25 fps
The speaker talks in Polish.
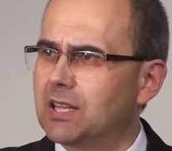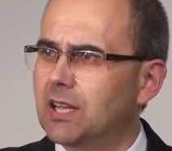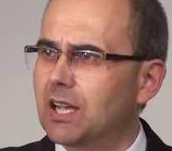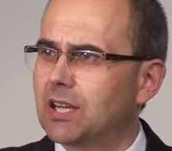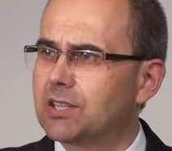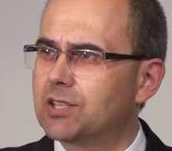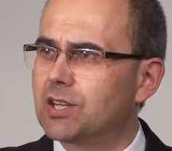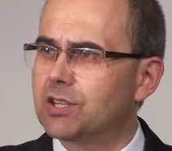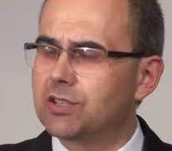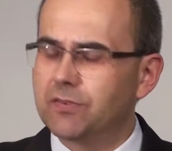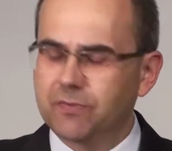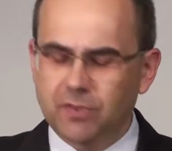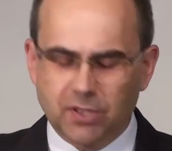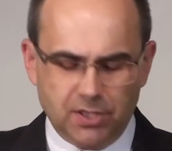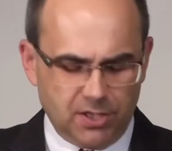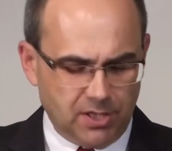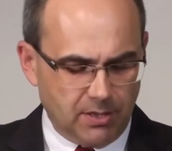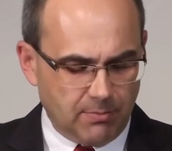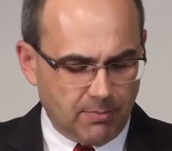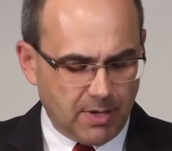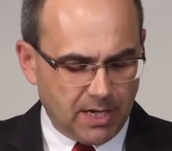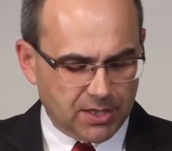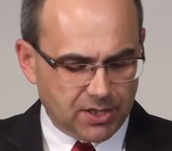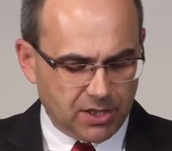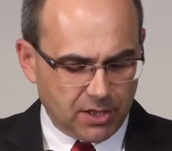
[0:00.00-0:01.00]
jak rzeczywiście
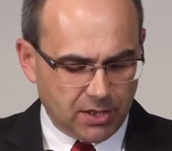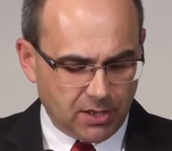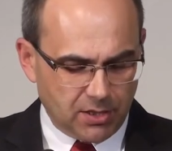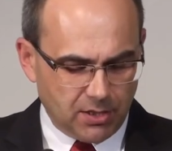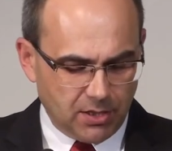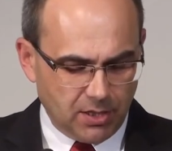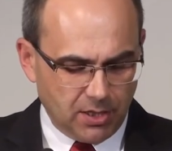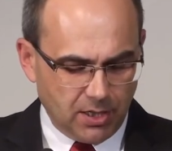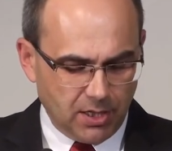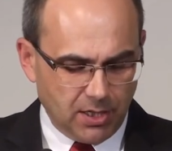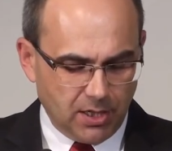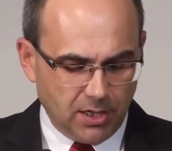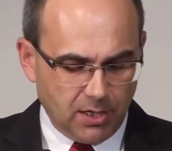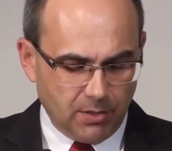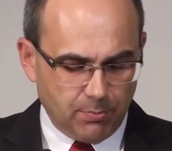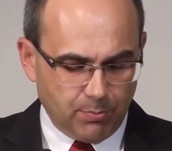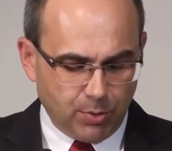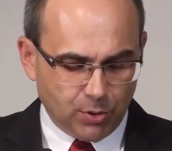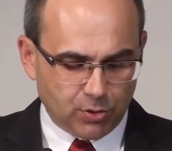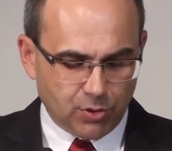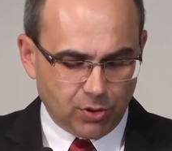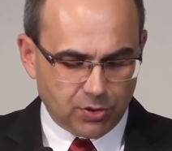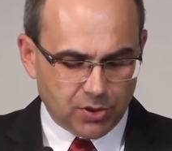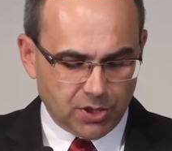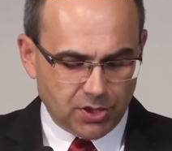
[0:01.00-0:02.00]
ma się
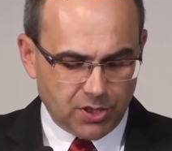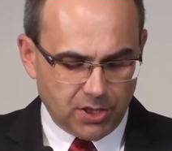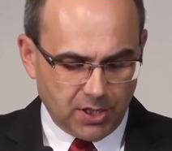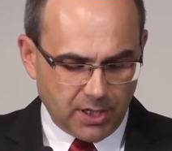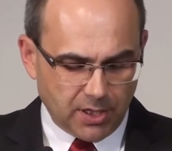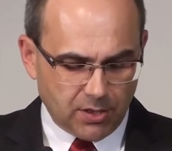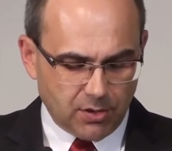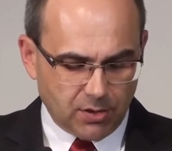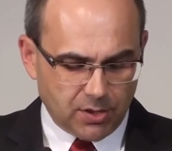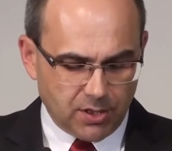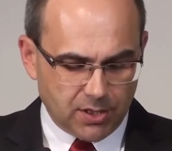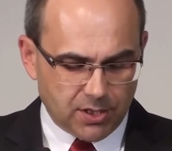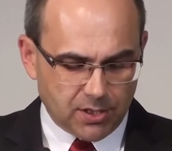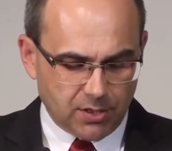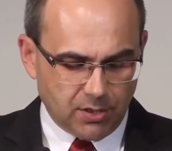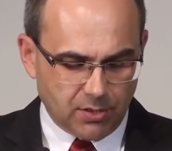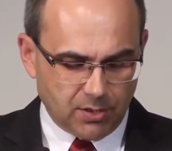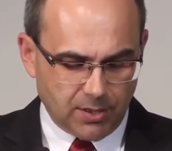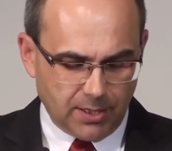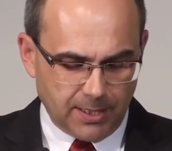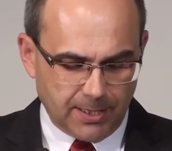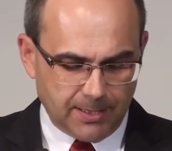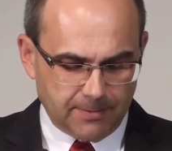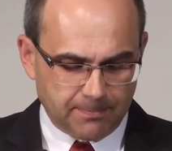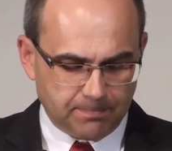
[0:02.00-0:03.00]
potoczyć jego
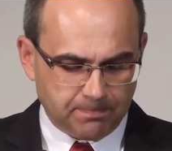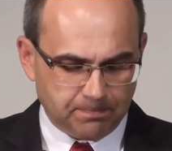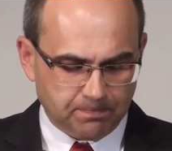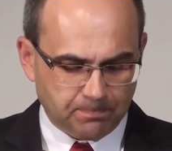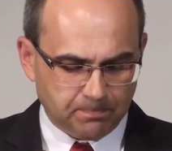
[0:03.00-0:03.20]
historia.